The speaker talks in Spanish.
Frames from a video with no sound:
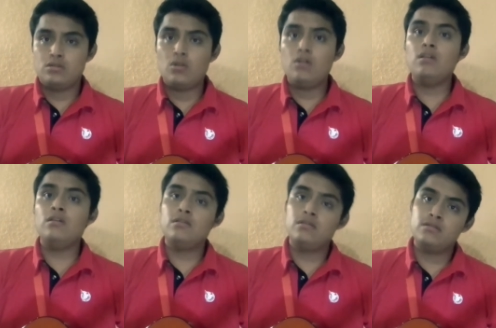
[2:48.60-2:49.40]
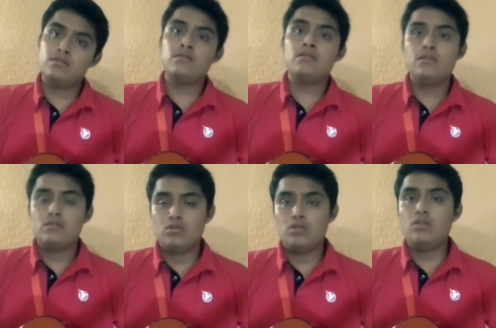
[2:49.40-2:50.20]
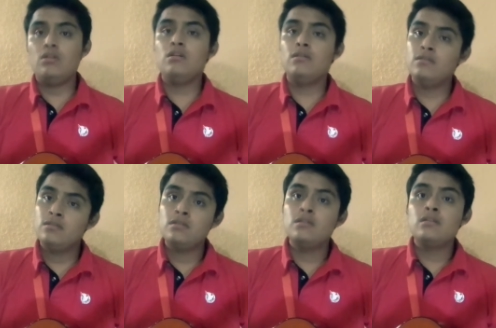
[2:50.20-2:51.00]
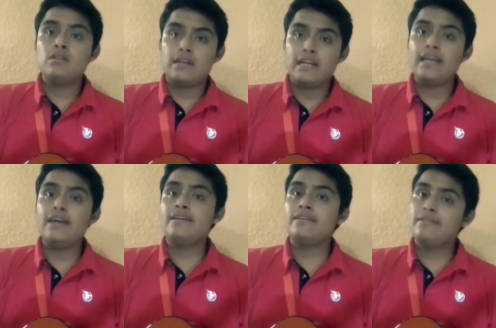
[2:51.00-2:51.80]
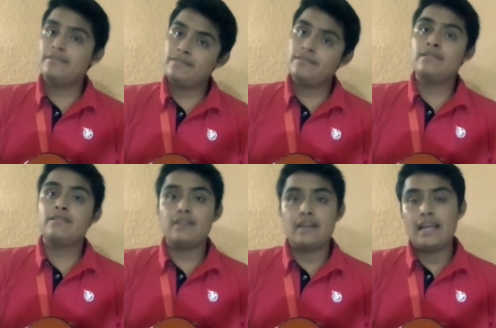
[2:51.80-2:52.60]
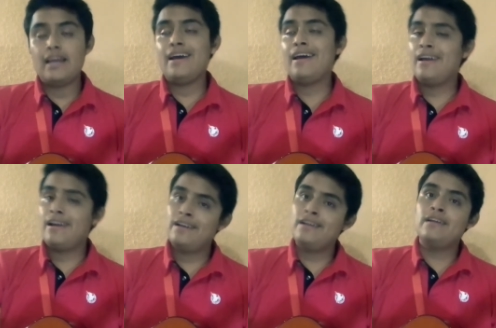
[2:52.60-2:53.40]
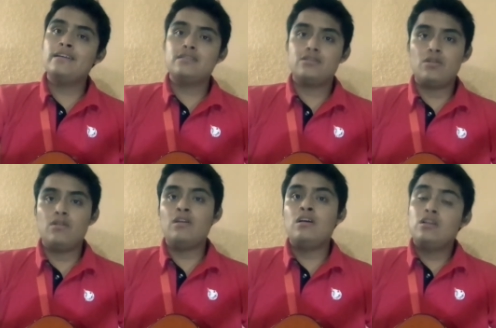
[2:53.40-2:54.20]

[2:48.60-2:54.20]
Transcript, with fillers: Sol, sol, re, re, sol.